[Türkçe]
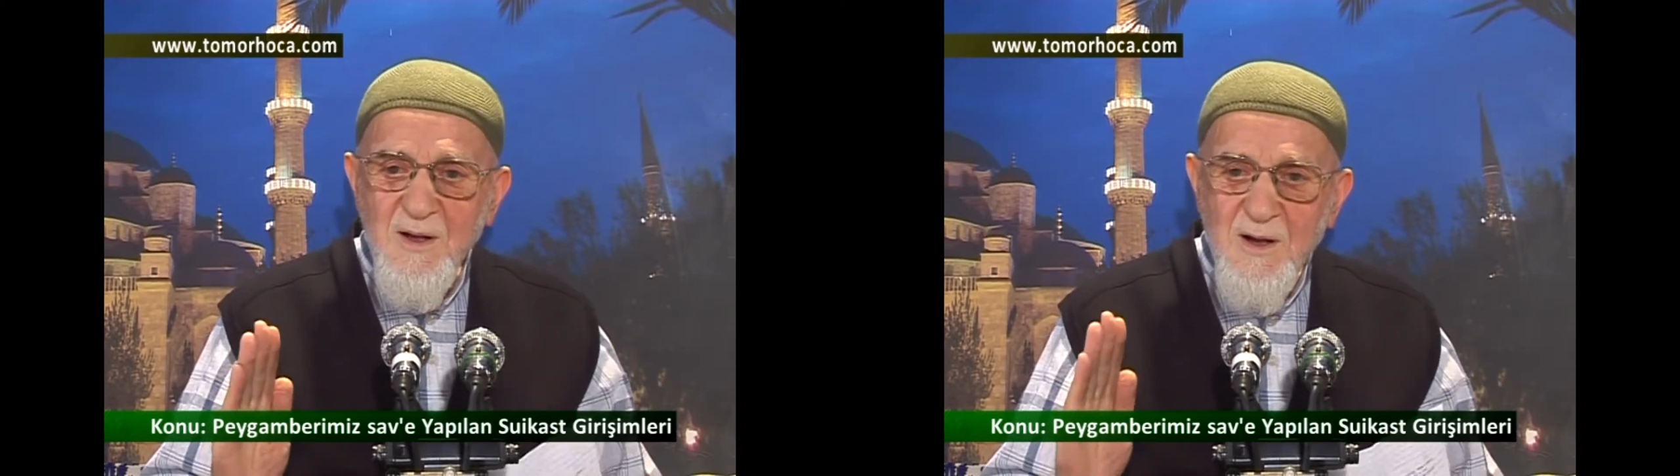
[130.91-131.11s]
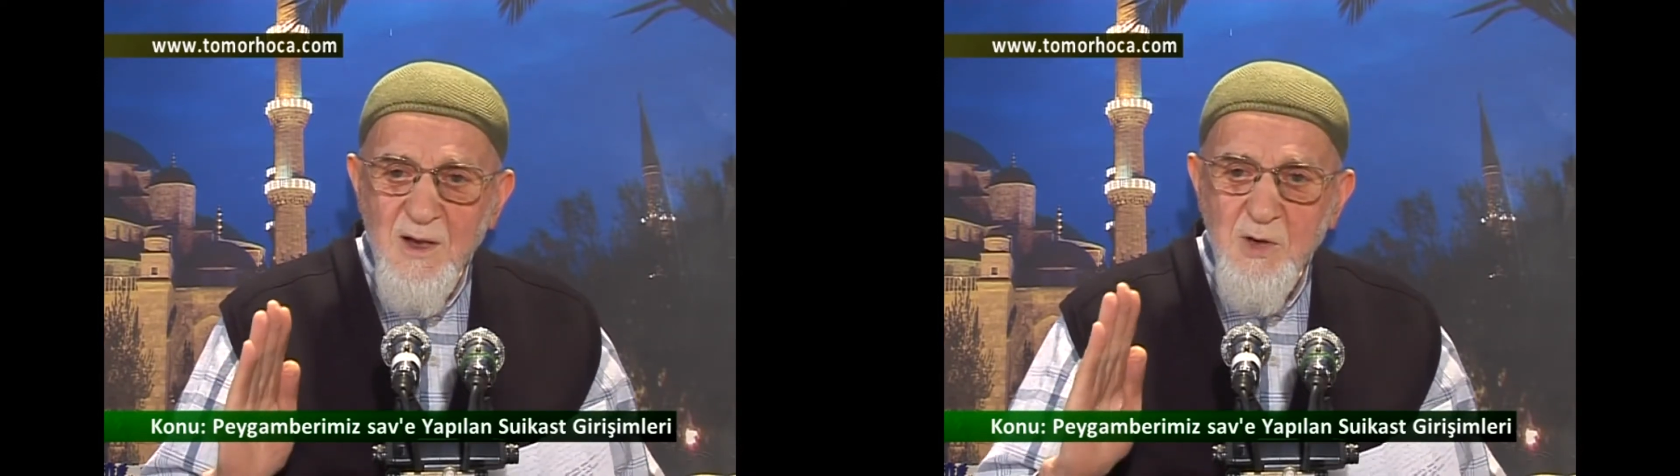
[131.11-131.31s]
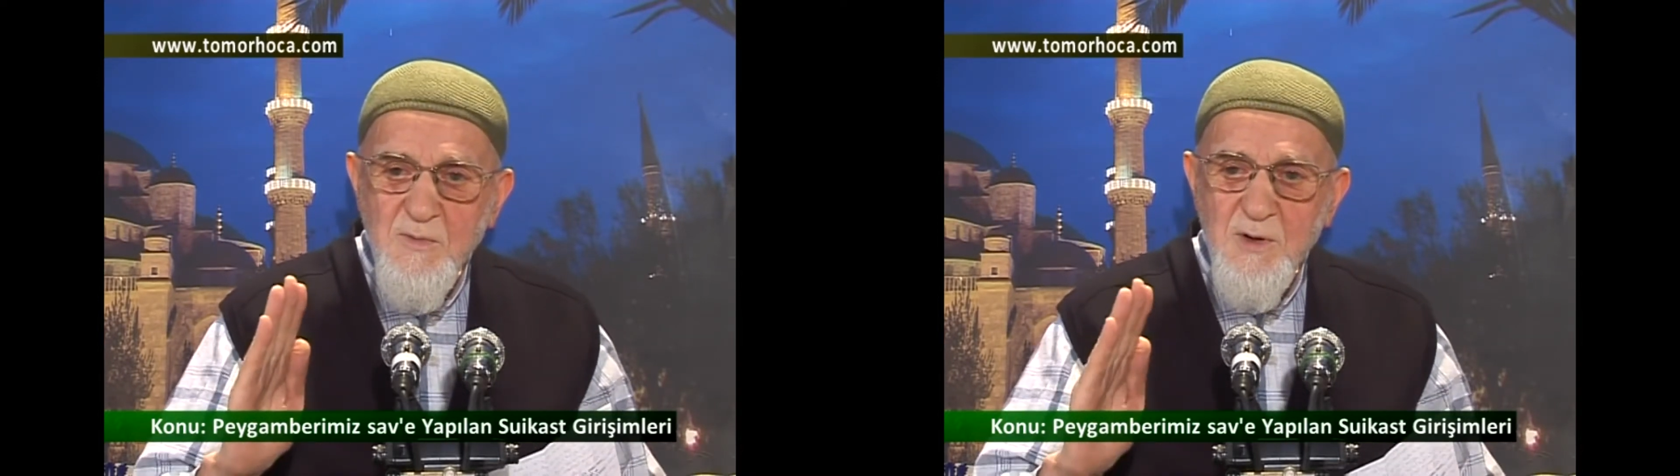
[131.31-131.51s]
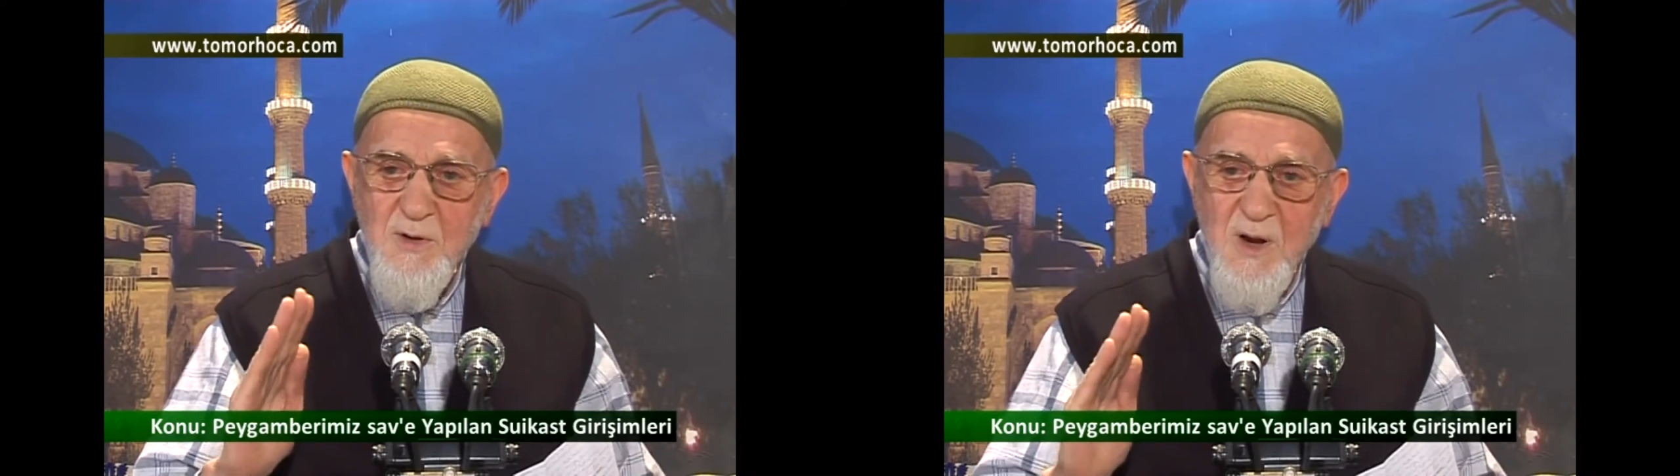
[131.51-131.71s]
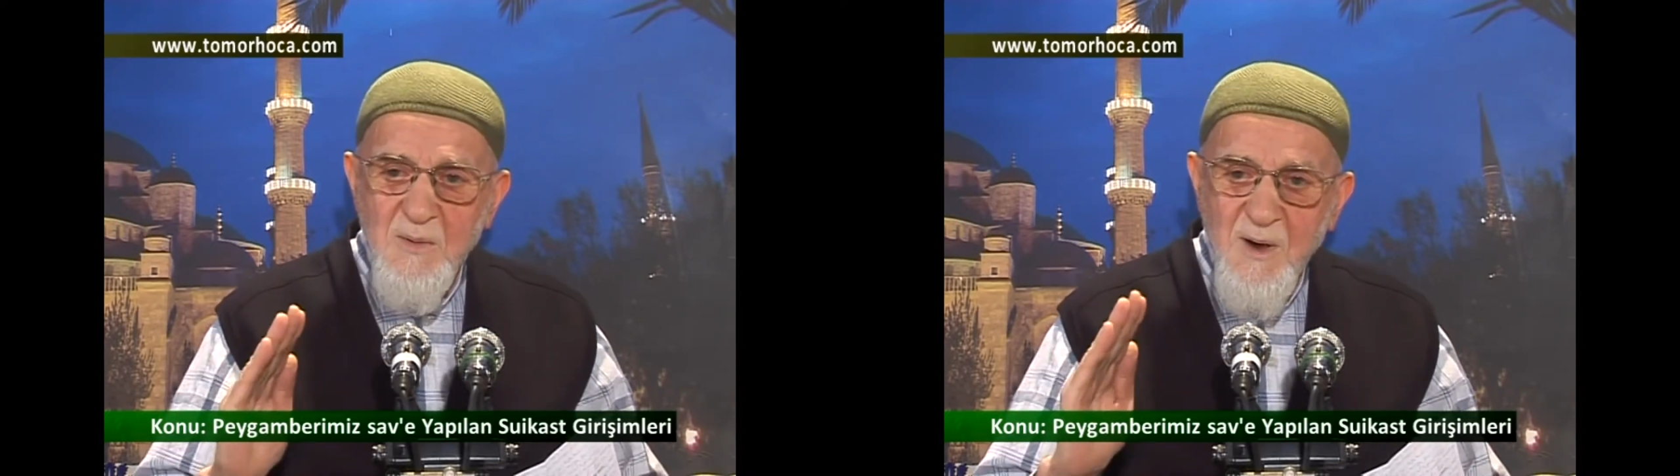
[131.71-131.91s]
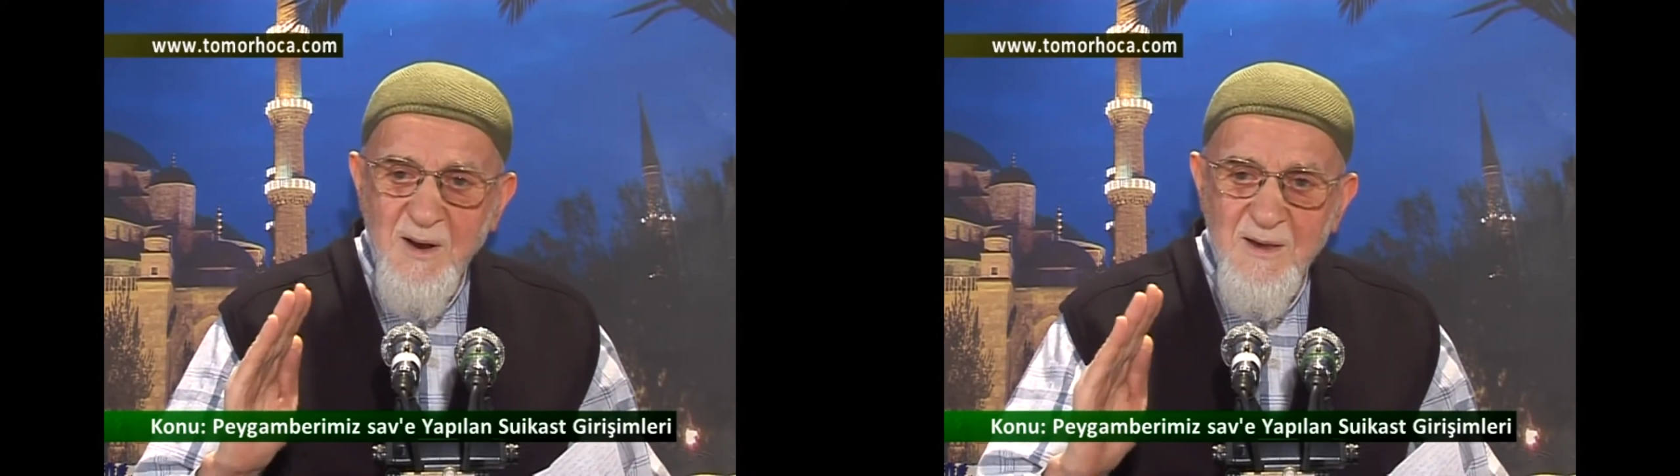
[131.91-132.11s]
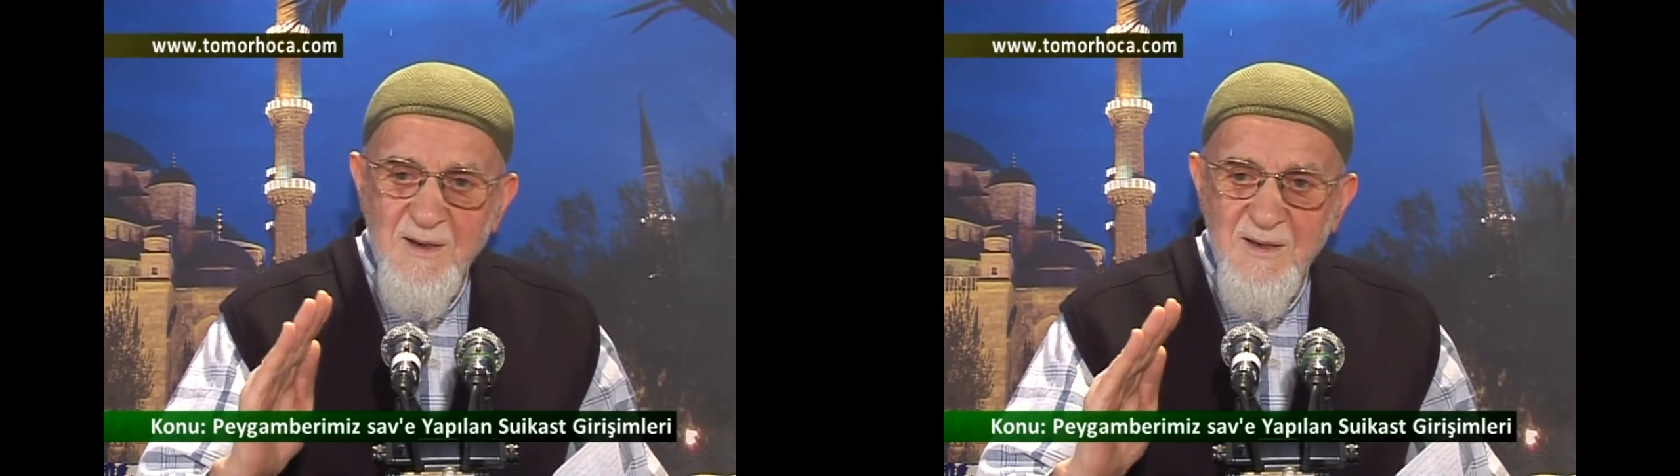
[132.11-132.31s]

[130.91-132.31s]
kayı yuvarlıyorlar böyle.